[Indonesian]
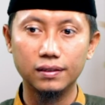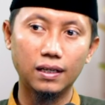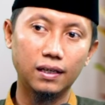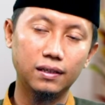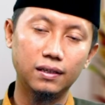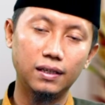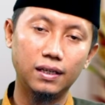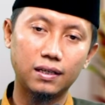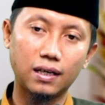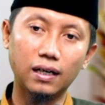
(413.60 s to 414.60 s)
Dan
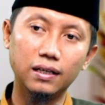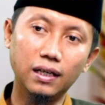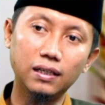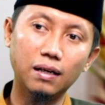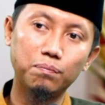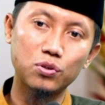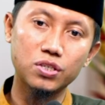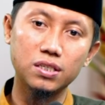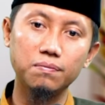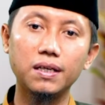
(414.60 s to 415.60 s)
karena dia dalam
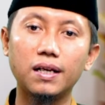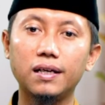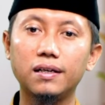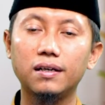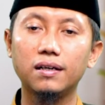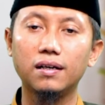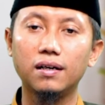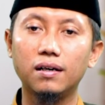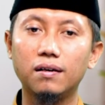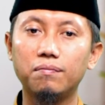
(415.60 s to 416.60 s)
posisi miring,
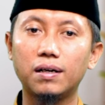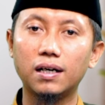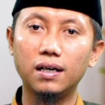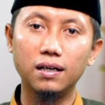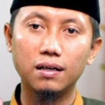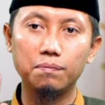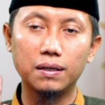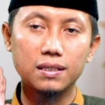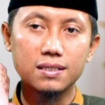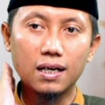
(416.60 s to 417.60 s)
maka
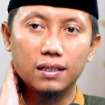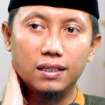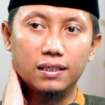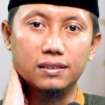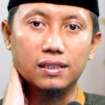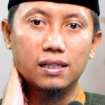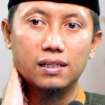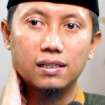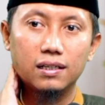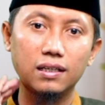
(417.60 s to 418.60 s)
pada saat diinjak
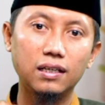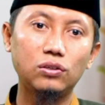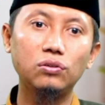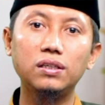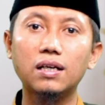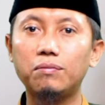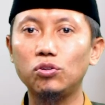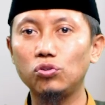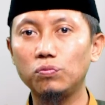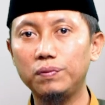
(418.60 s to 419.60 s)
itu tidak
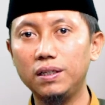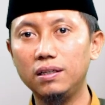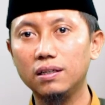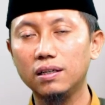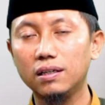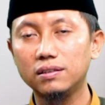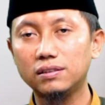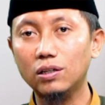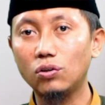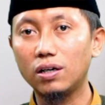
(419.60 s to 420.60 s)
menutupi
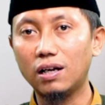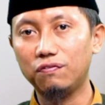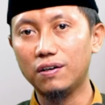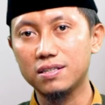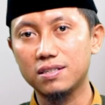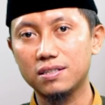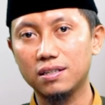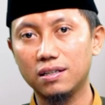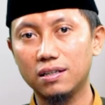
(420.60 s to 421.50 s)
jalur nafas.